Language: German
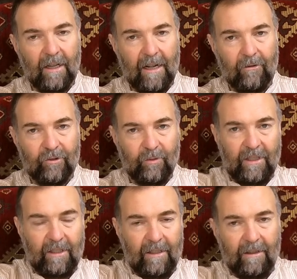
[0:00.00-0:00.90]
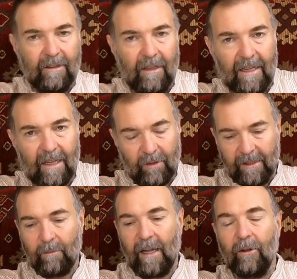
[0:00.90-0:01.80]
also sprich äh, in
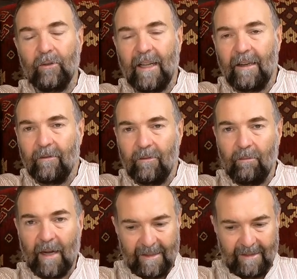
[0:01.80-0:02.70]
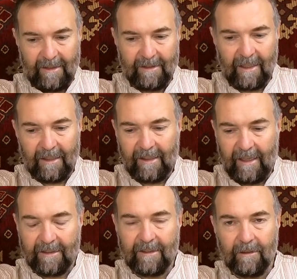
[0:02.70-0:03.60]
April, Mai und dann machen Sie das dann, die
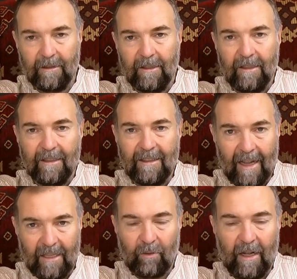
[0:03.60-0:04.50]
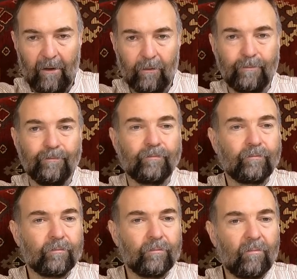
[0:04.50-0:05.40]
erste Teichbehandlung.
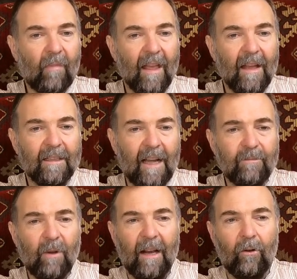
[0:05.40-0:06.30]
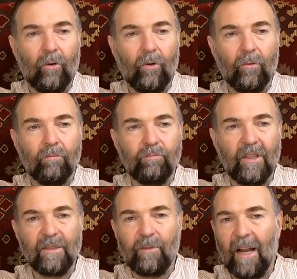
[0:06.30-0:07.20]
Teichbehandlung
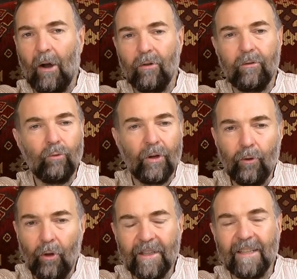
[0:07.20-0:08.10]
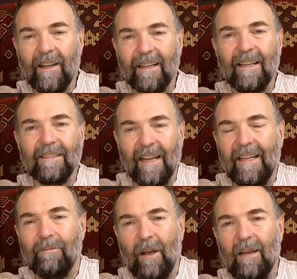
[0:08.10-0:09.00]
prinzipiell auch nur nötig, wenn
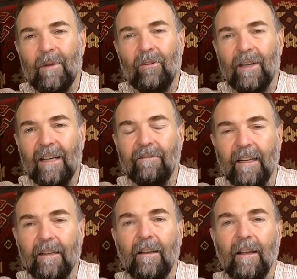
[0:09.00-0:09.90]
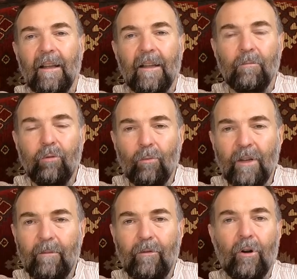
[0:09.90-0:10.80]
tatsächlich meiner Meinung nach, wenn ein
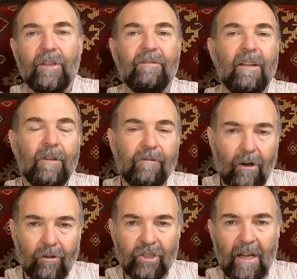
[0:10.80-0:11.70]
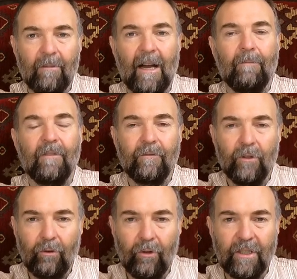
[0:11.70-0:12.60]
Problem vorliegt. Wenn wir Faulschlamm haben, wenn
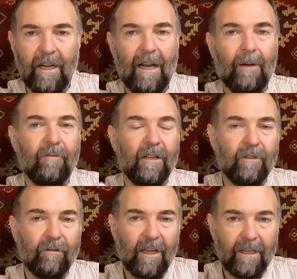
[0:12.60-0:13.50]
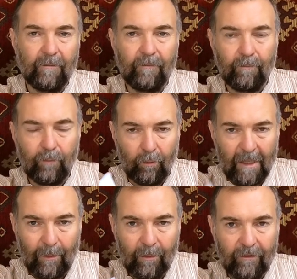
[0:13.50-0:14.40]
wir Gerüche haben, wenn wir vielleicht
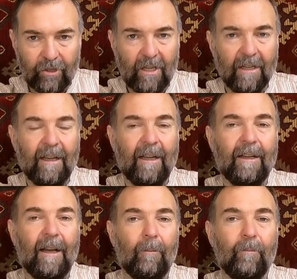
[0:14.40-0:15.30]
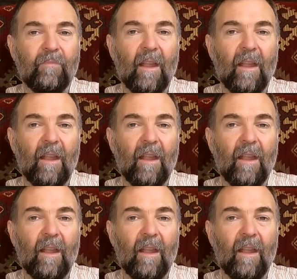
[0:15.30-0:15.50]
Probleme mit Fischkrankheiten haben,